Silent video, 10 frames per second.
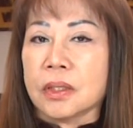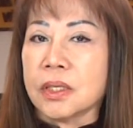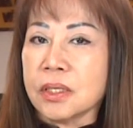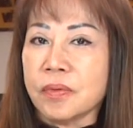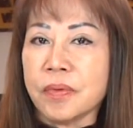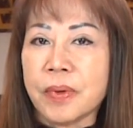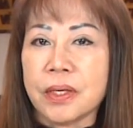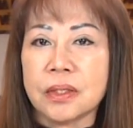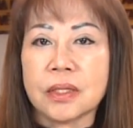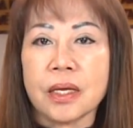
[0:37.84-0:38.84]
Kính thưa quý
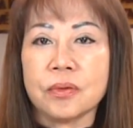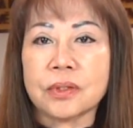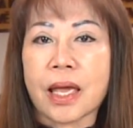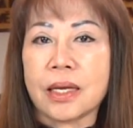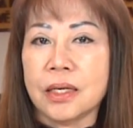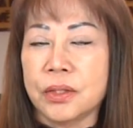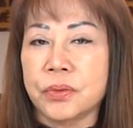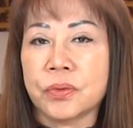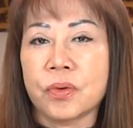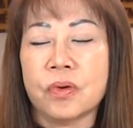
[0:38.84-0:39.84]
vị, theo tài
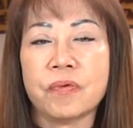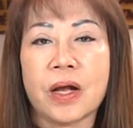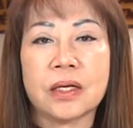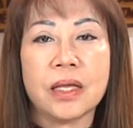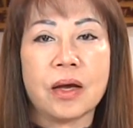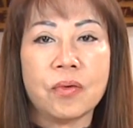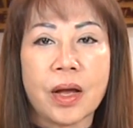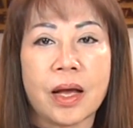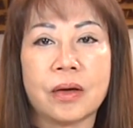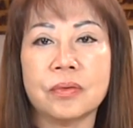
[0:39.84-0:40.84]
liệu của Phật giáo
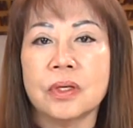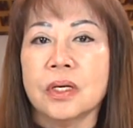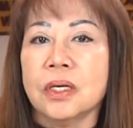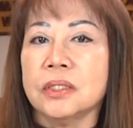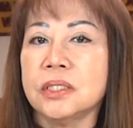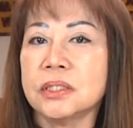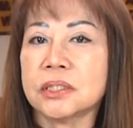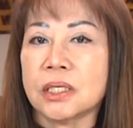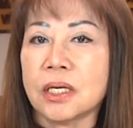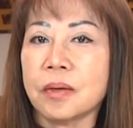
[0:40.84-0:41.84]
Hòa Hảo, chương
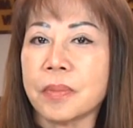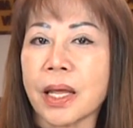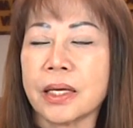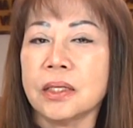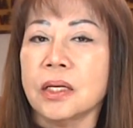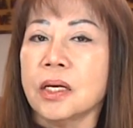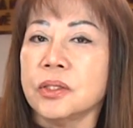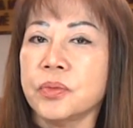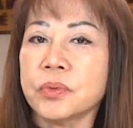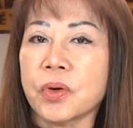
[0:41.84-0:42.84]
trình hôm nay
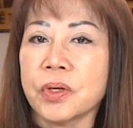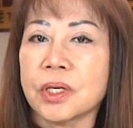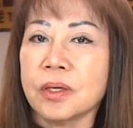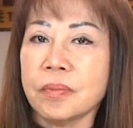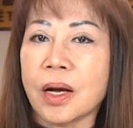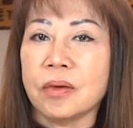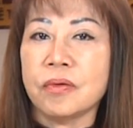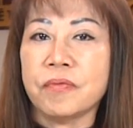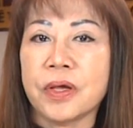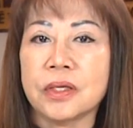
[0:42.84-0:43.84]
chúng tôi kính mời
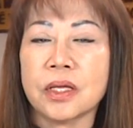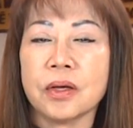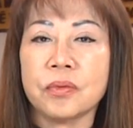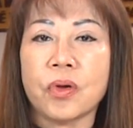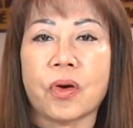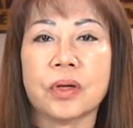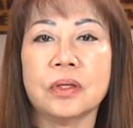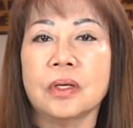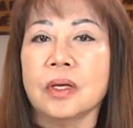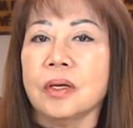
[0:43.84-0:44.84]
quý vị theo
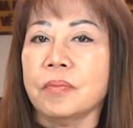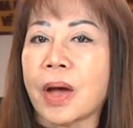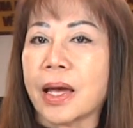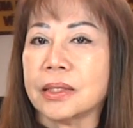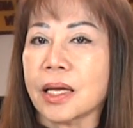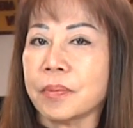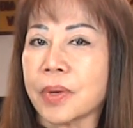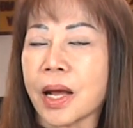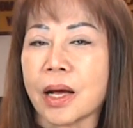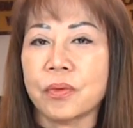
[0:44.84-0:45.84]
dõi bài
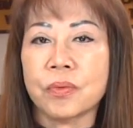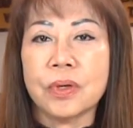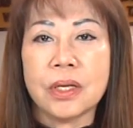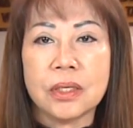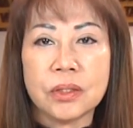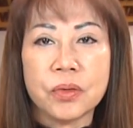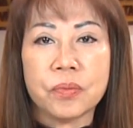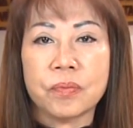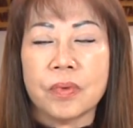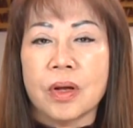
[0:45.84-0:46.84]
tham khảo của Lê Yến
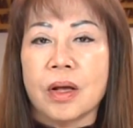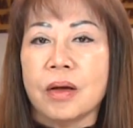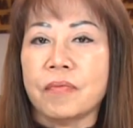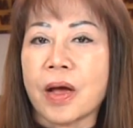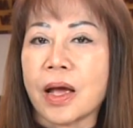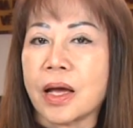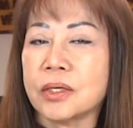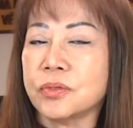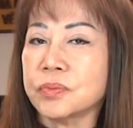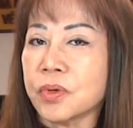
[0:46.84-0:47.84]
Dung
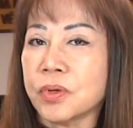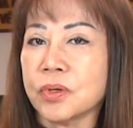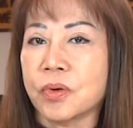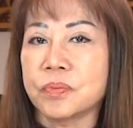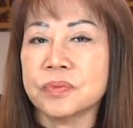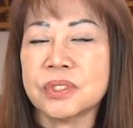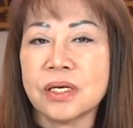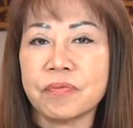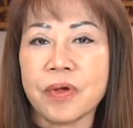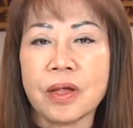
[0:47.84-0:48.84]
và chúng tôi cũng
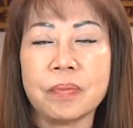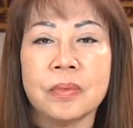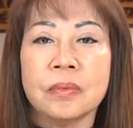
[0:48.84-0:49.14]
xin phép